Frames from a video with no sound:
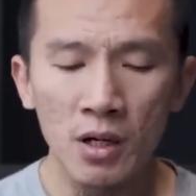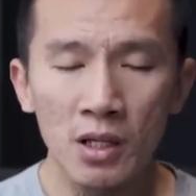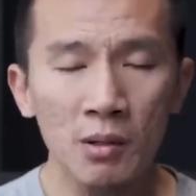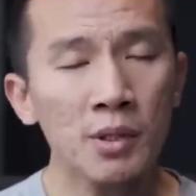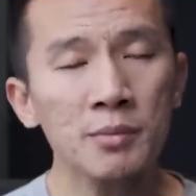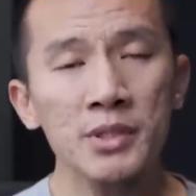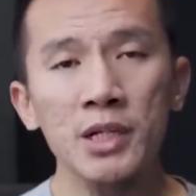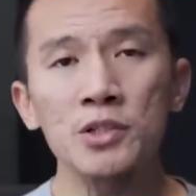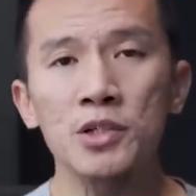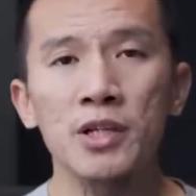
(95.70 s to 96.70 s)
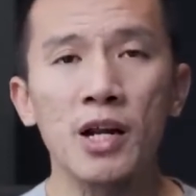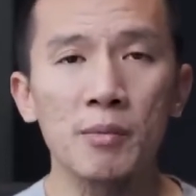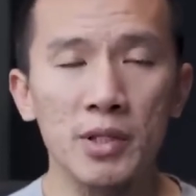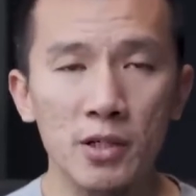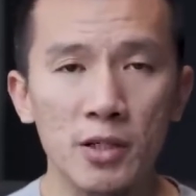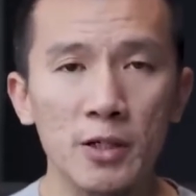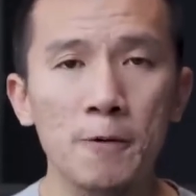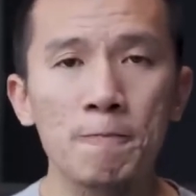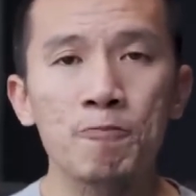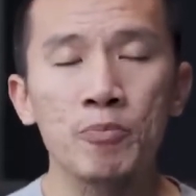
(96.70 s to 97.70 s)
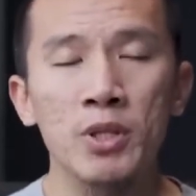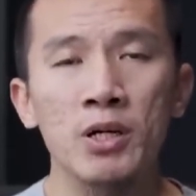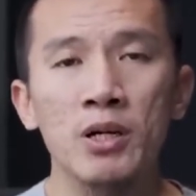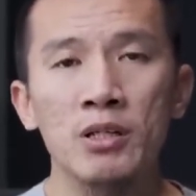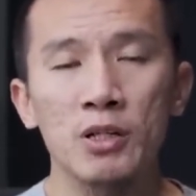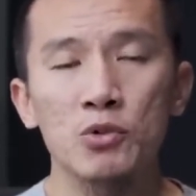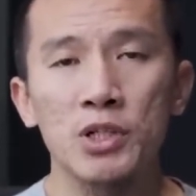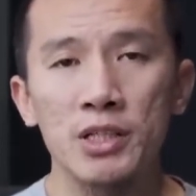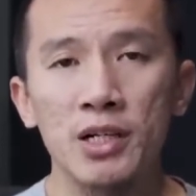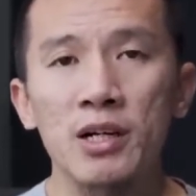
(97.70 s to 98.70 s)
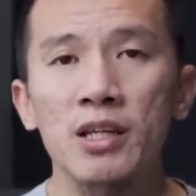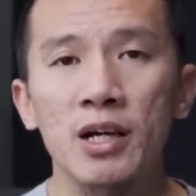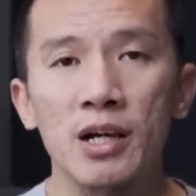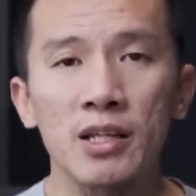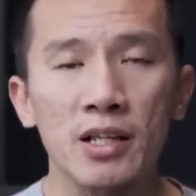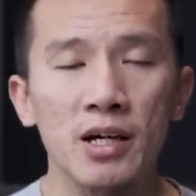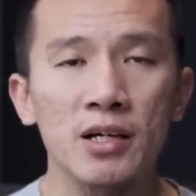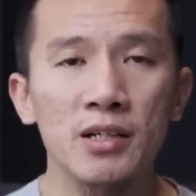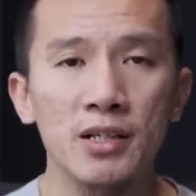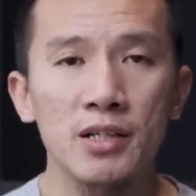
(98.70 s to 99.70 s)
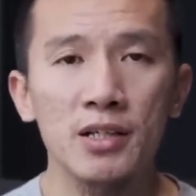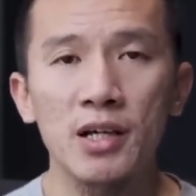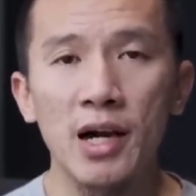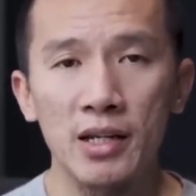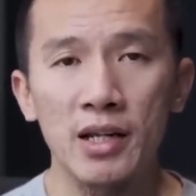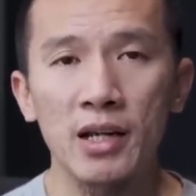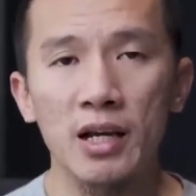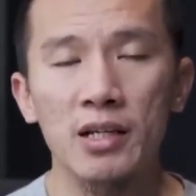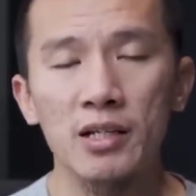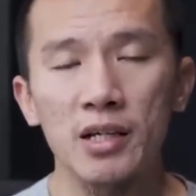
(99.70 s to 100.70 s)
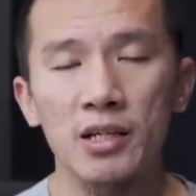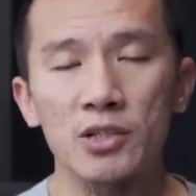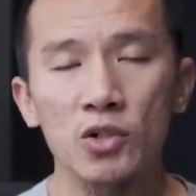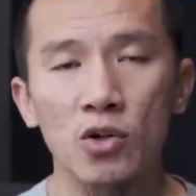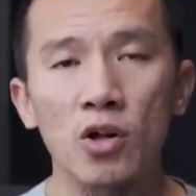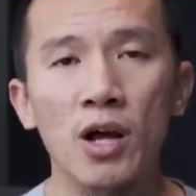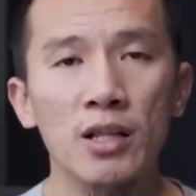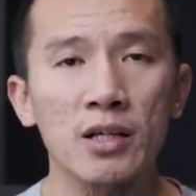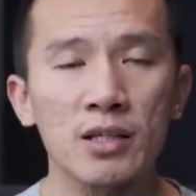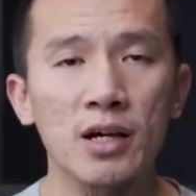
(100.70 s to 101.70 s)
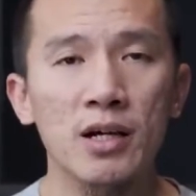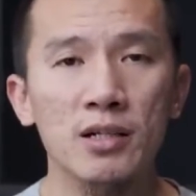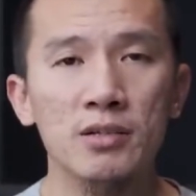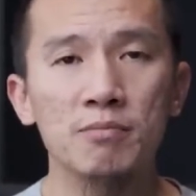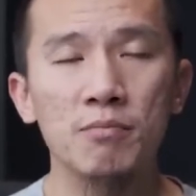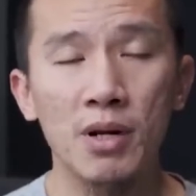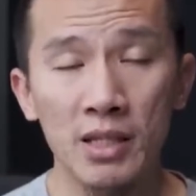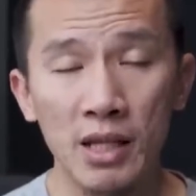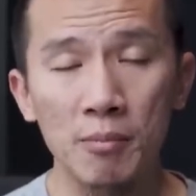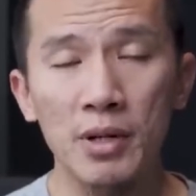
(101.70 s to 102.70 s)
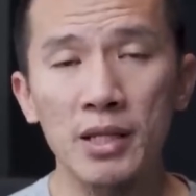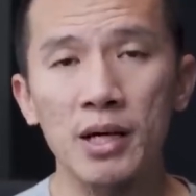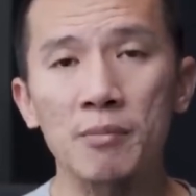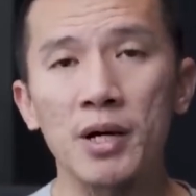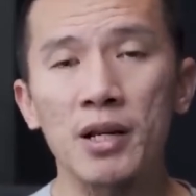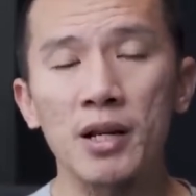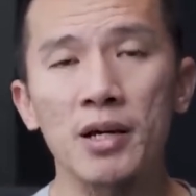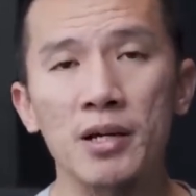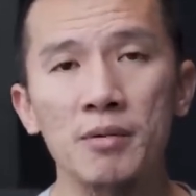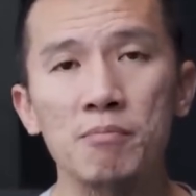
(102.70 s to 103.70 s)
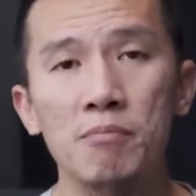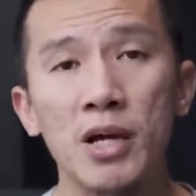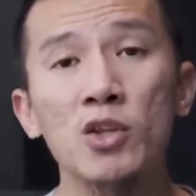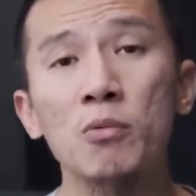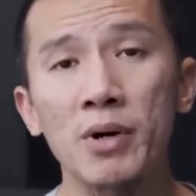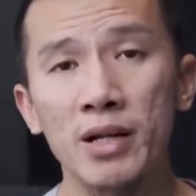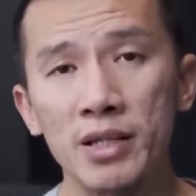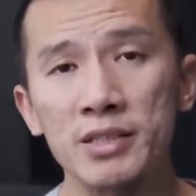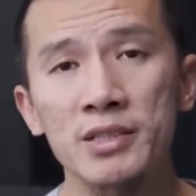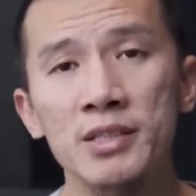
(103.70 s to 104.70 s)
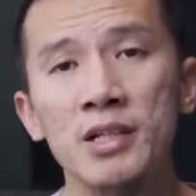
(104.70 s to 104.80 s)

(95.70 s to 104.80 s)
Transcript: Teman-teman sekalian sudah dirahmati Allah, tentu saja ketika kita dihadirkan, kita disodorkan tentang berita-berita mengenai Baitul Maqdis,